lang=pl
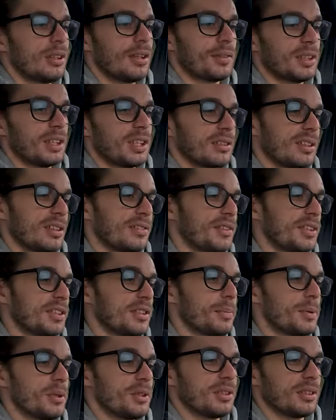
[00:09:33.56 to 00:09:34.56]
Nawet jak na
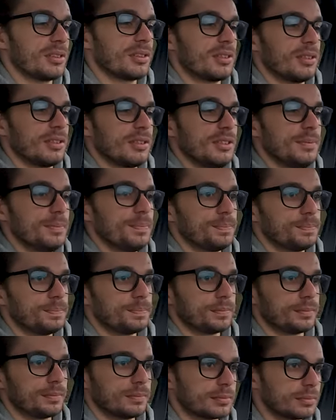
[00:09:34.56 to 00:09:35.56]
250 koni,
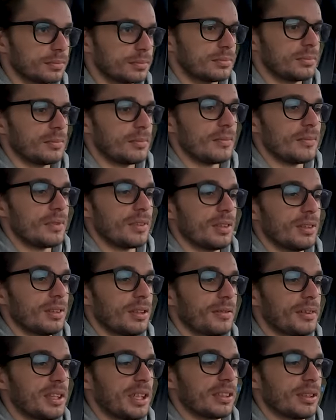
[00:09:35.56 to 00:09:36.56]

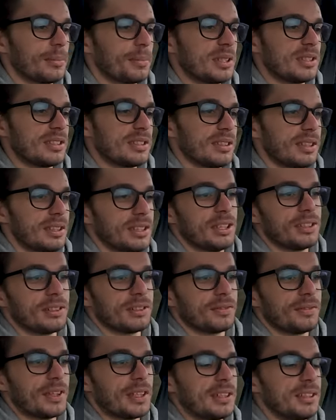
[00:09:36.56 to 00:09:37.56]
nawet jak na benzynę.
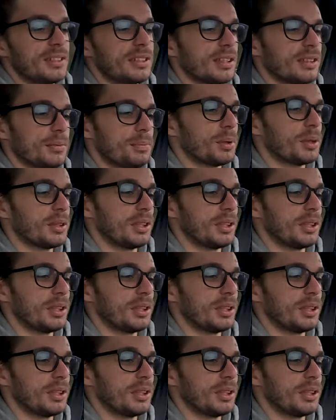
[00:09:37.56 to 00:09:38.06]
Nie no, 2 litry